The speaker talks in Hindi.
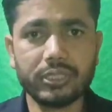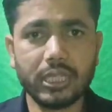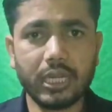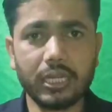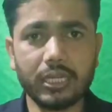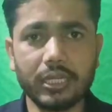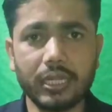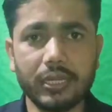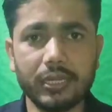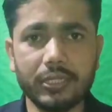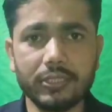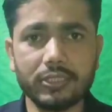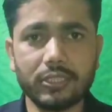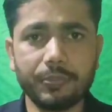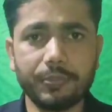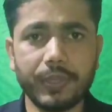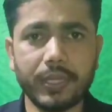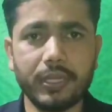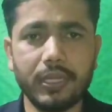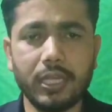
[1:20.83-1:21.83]
स्टार्ट करने से
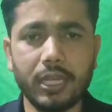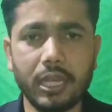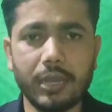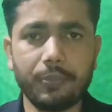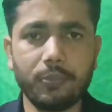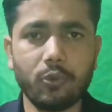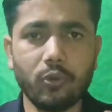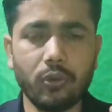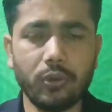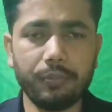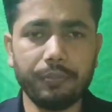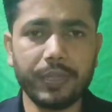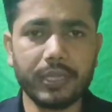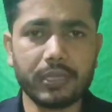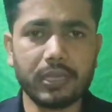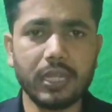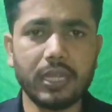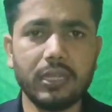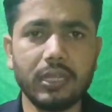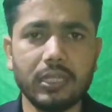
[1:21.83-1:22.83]
पहले आपको हम
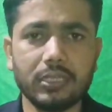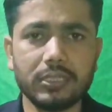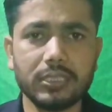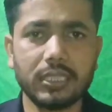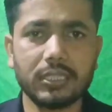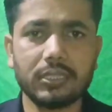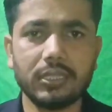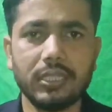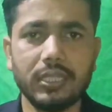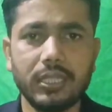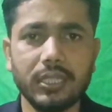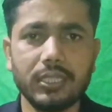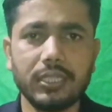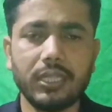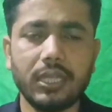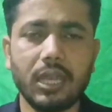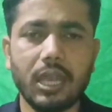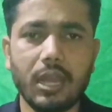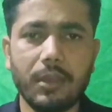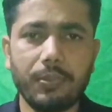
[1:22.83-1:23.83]
बतलाना चाहते हैं कि